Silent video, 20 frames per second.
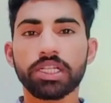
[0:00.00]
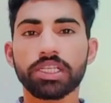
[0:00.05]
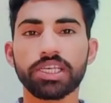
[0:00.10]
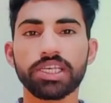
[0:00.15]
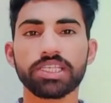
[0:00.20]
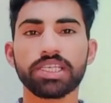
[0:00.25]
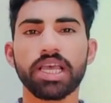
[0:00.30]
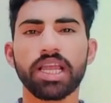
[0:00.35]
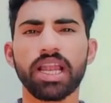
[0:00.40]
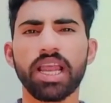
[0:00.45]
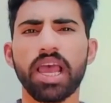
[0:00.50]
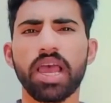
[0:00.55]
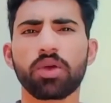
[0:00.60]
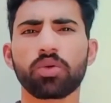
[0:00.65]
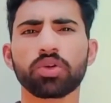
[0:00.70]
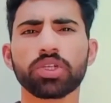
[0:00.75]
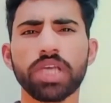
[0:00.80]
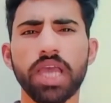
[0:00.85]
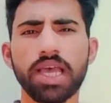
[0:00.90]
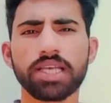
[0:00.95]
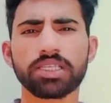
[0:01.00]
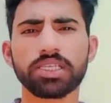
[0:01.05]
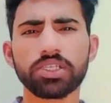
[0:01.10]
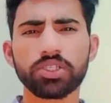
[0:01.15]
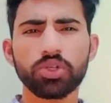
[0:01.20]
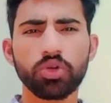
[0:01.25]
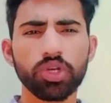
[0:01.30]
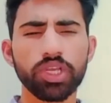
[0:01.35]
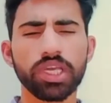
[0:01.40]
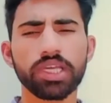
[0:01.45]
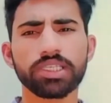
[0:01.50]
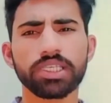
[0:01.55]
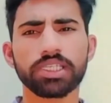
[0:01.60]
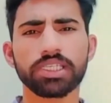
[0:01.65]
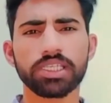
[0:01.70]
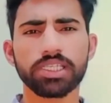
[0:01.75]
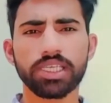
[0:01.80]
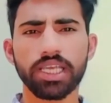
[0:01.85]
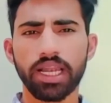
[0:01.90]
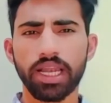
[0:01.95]
चीज़ें ले आएँ कुछ ऐसी यूनिक सी
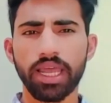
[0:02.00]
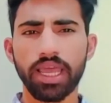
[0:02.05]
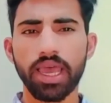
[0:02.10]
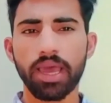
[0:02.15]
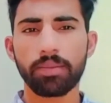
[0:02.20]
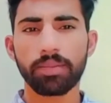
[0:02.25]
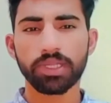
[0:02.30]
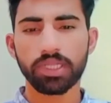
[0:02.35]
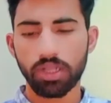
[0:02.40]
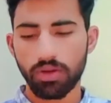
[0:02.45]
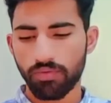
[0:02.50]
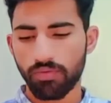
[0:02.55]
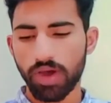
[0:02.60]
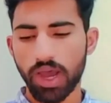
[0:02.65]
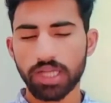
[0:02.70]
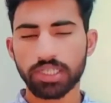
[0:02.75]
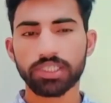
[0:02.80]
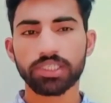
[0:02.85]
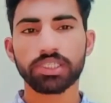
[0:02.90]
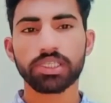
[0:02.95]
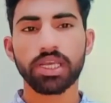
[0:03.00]
चीज़ें ले आएँ मतलब वॉचेस